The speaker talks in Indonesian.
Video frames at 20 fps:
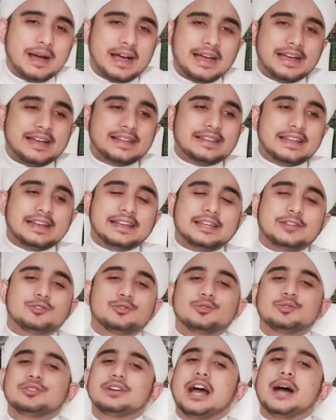Maka yang tadi
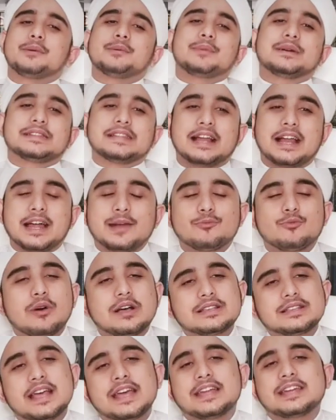itu nggak membatalkan
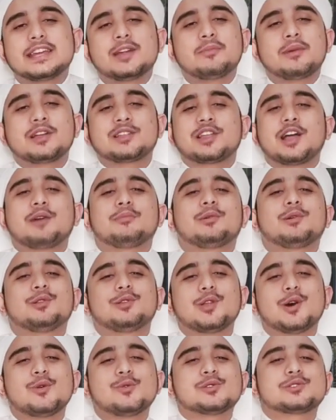puasa. Inna
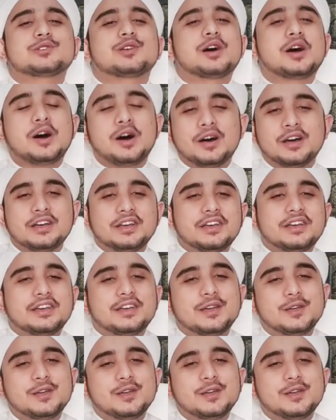ta'amahullahu wasakoh.